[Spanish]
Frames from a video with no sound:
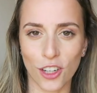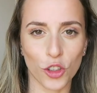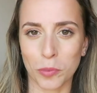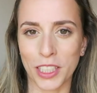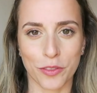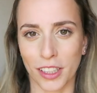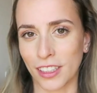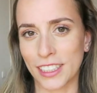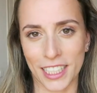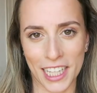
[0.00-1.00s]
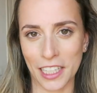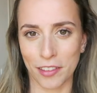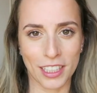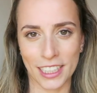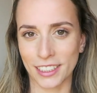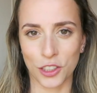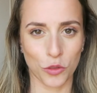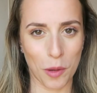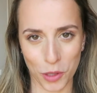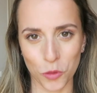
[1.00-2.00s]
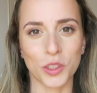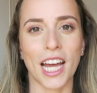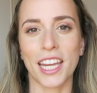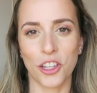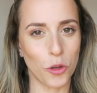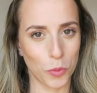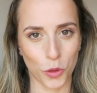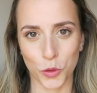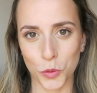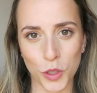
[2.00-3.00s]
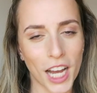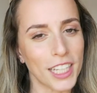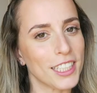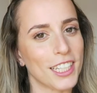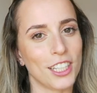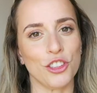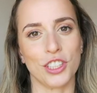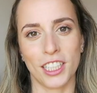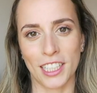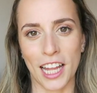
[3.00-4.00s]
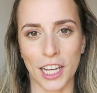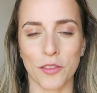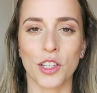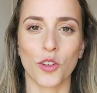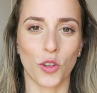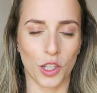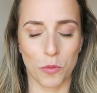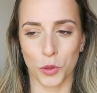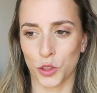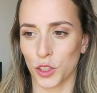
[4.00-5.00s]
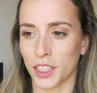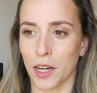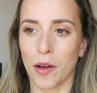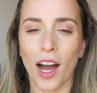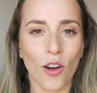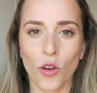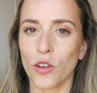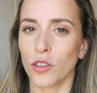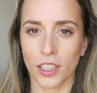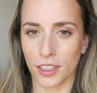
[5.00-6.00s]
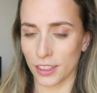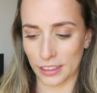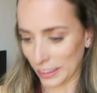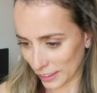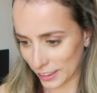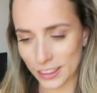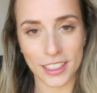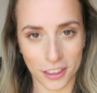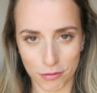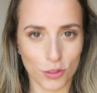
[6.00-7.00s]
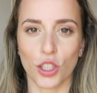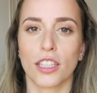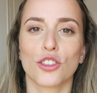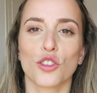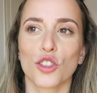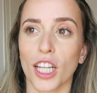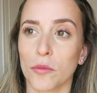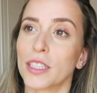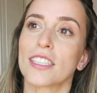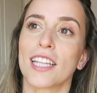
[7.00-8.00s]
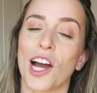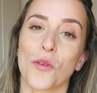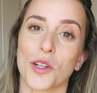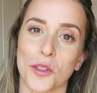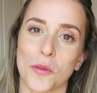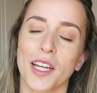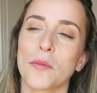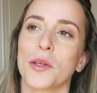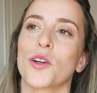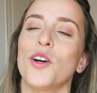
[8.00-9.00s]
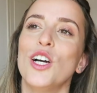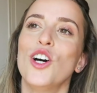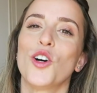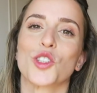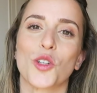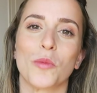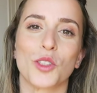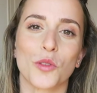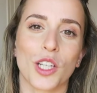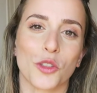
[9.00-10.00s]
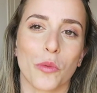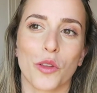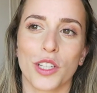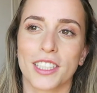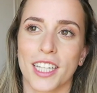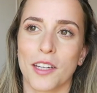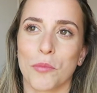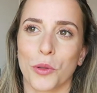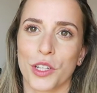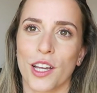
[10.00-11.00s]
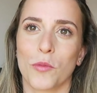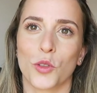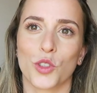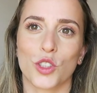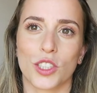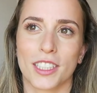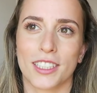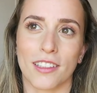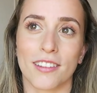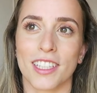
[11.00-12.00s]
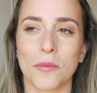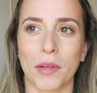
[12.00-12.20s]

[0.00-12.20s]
que lo más fácil sería decir que esta es una pregunta inoportuna y que no tiene nada que ver con el puesto de trabajo. Eh, sí, estoy totalmente de acuerdo, ¿vale? Pero os comento unas opciones que podríamos decir